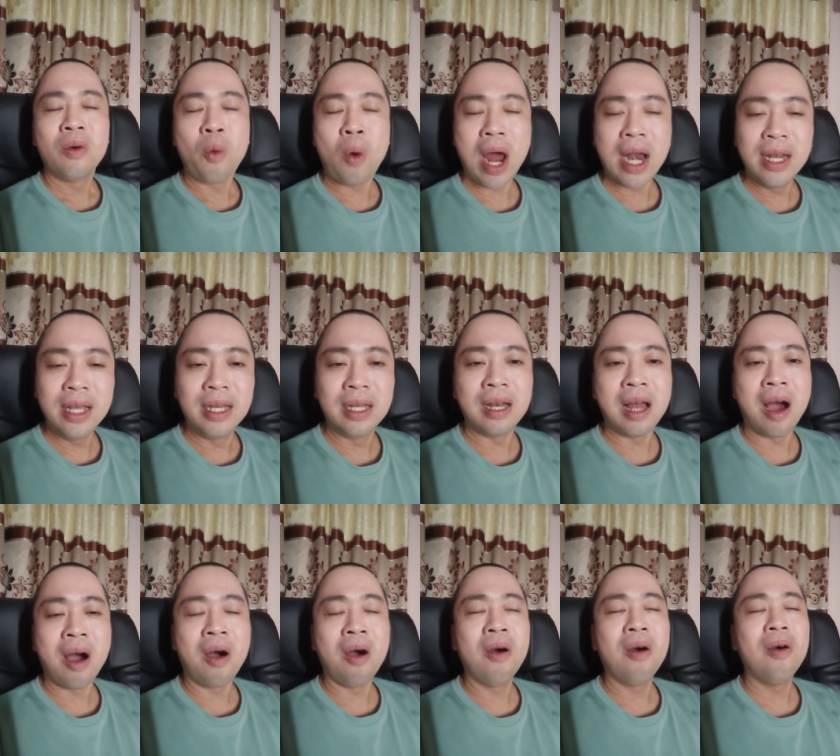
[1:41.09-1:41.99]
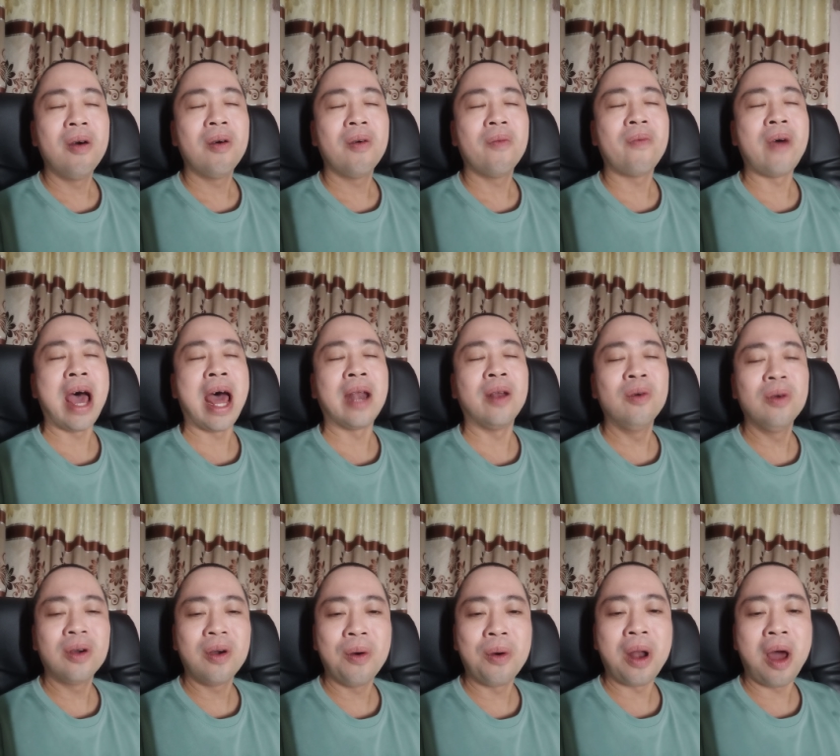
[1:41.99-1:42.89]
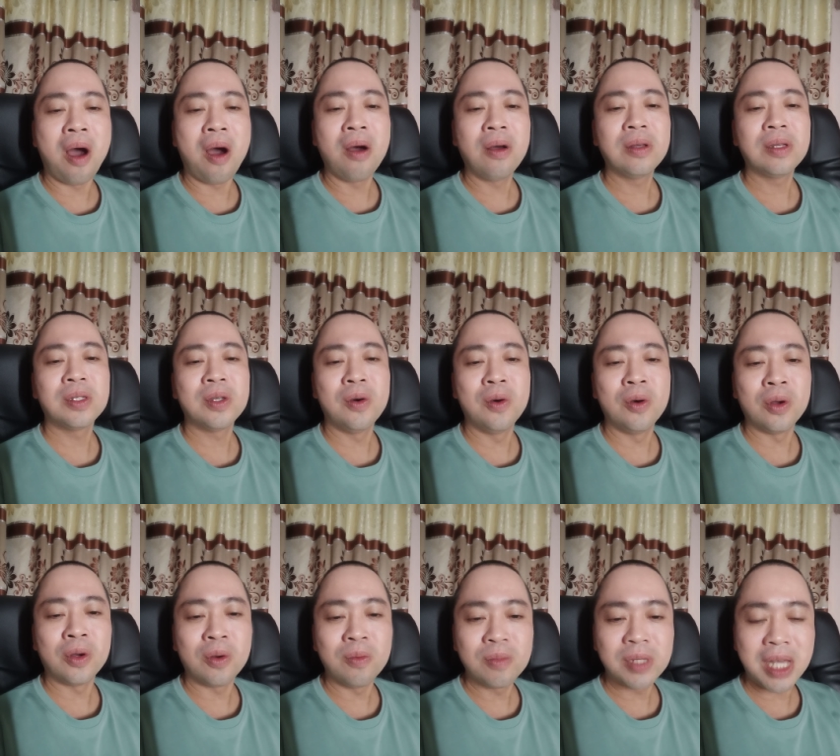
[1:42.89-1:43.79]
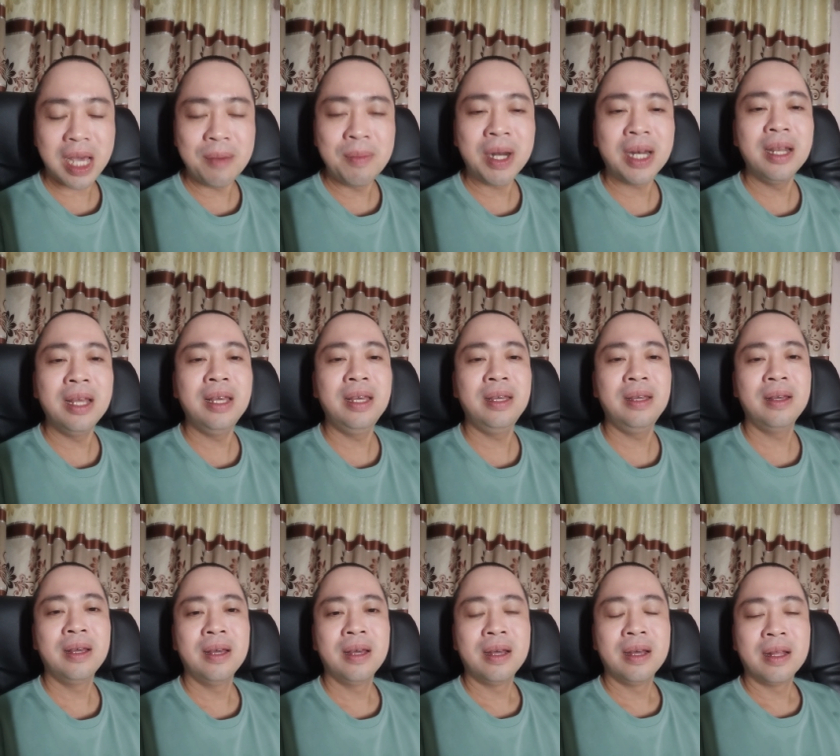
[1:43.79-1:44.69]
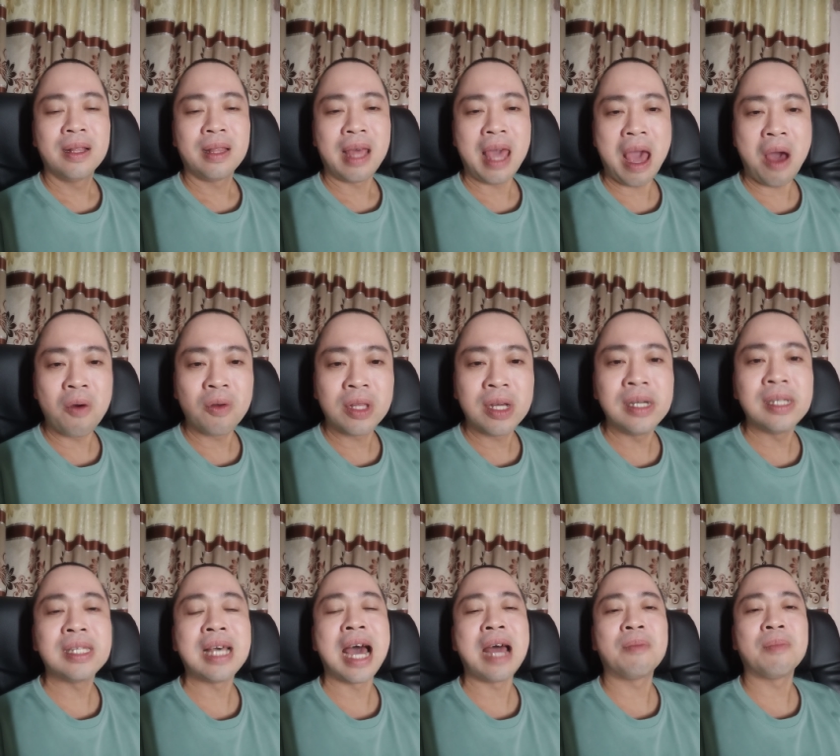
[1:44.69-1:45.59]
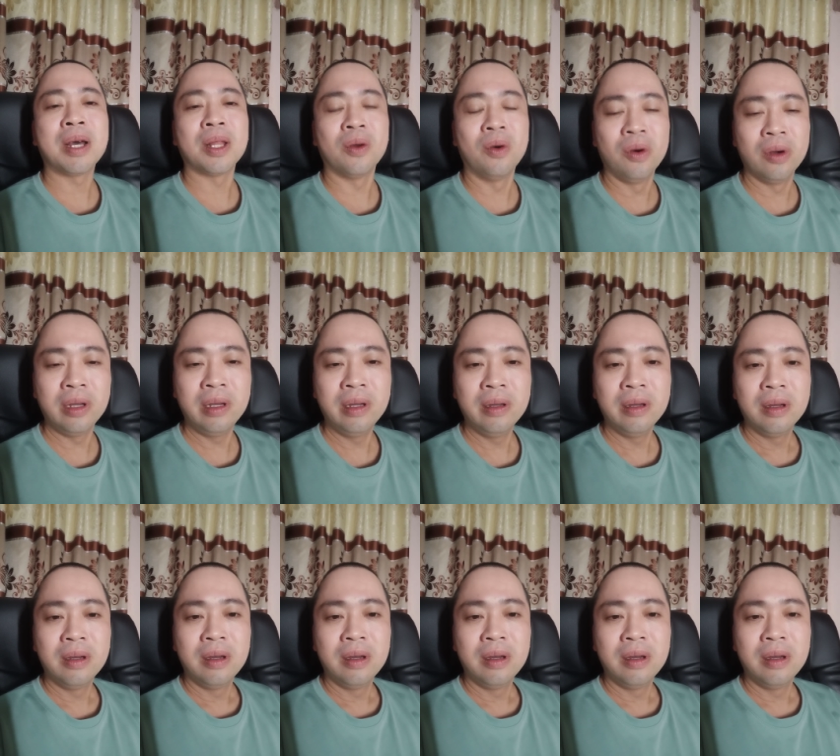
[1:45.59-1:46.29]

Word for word: hoan hỉ đó và nỗi khổ đó rồi cũng sẽ mất đi theo thời gian mà thôi